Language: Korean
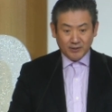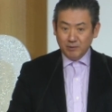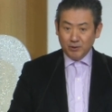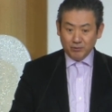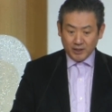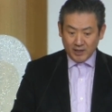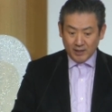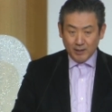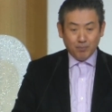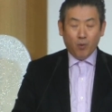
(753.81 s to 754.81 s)
그러므로
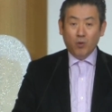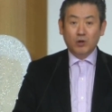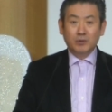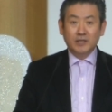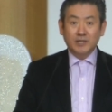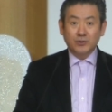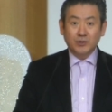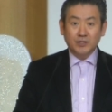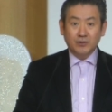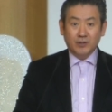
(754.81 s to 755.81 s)
우리가 복음은
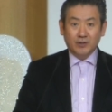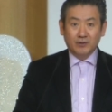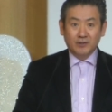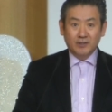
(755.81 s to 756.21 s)
예수 그리스도예요.